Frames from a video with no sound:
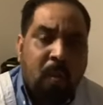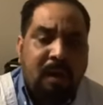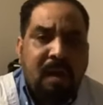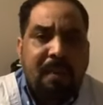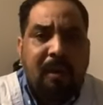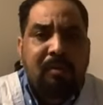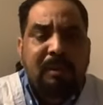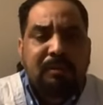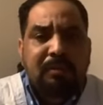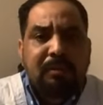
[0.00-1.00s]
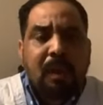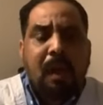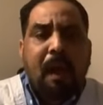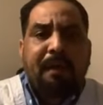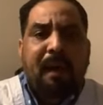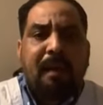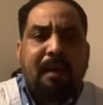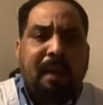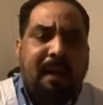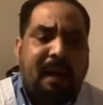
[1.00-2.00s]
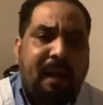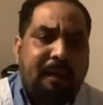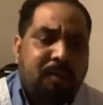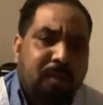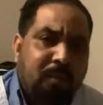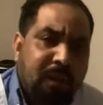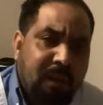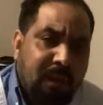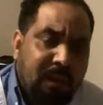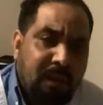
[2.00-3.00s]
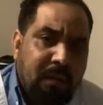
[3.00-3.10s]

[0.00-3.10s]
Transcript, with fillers: وهي معلومة تكلم عنها رئيس الجمهورية